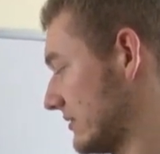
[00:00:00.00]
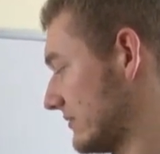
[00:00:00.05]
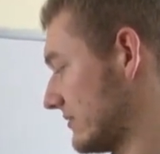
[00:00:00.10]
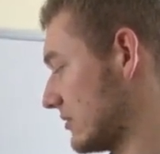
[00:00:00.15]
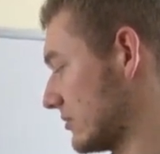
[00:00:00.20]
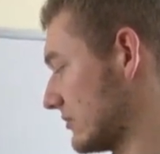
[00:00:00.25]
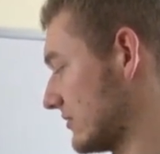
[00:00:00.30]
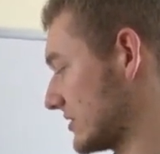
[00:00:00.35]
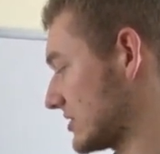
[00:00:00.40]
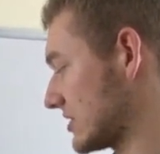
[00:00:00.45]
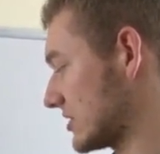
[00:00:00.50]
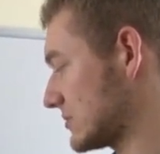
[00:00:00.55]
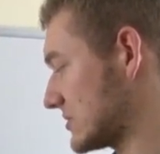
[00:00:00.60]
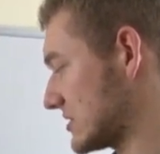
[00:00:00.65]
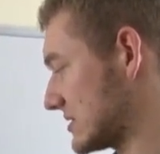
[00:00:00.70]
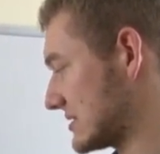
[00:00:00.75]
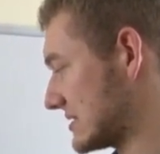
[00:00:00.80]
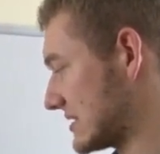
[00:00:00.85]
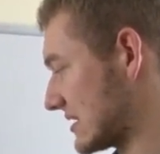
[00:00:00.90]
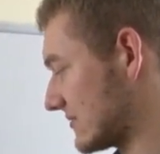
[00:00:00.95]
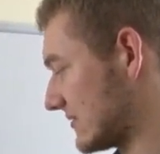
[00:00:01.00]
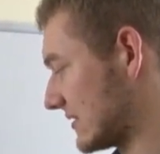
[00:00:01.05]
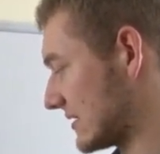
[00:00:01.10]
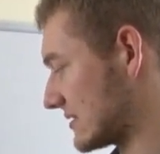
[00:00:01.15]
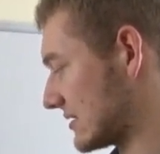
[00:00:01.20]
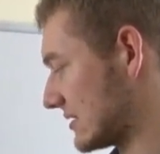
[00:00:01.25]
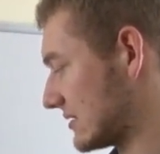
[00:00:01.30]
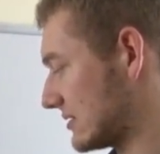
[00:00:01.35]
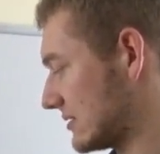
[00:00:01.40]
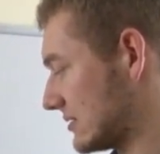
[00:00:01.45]
v kwadrat przez c
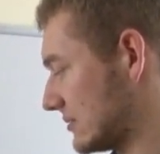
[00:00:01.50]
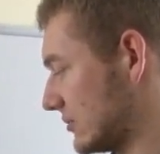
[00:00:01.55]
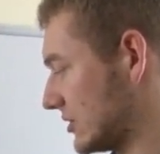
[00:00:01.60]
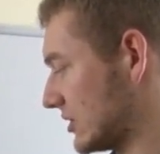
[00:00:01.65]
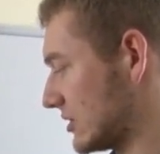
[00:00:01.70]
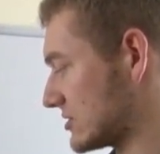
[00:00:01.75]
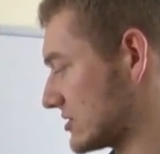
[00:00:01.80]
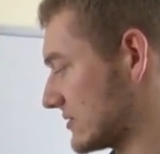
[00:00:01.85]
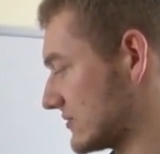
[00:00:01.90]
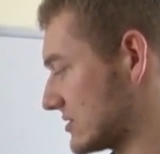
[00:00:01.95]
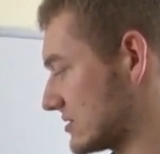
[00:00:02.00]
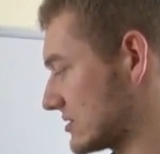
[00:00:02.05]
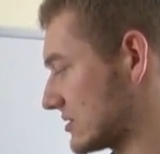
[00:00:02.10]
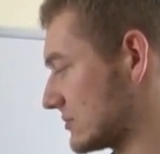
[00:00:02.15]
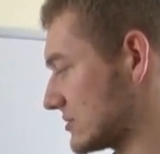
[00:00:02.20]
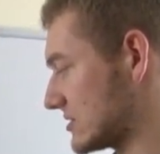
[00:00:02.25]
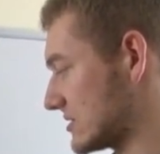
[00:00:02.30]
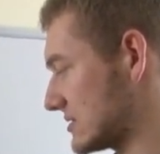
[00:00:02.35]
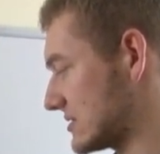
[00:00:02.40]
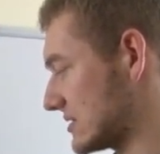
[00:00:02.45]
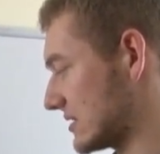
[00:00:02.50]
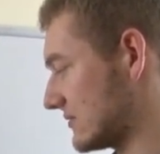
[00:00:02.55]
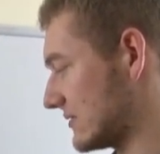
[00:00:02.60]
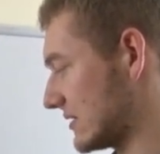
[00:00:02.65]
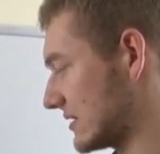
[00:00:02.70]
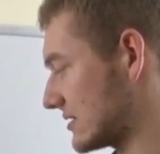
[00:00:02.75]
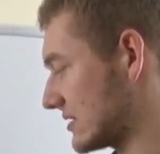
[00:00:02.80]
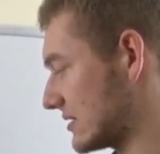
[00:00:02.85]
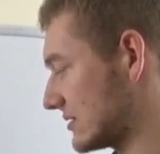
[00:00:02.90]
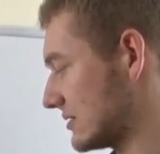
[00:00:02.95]
kwadrat, mnożę wszystko przez c
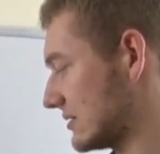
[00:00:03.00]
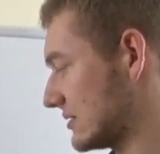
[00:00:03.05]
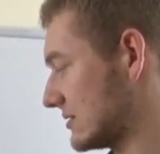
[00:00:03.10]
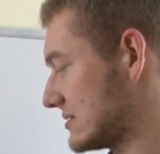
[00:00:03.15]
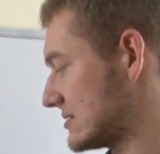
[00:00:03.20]
kwadrat,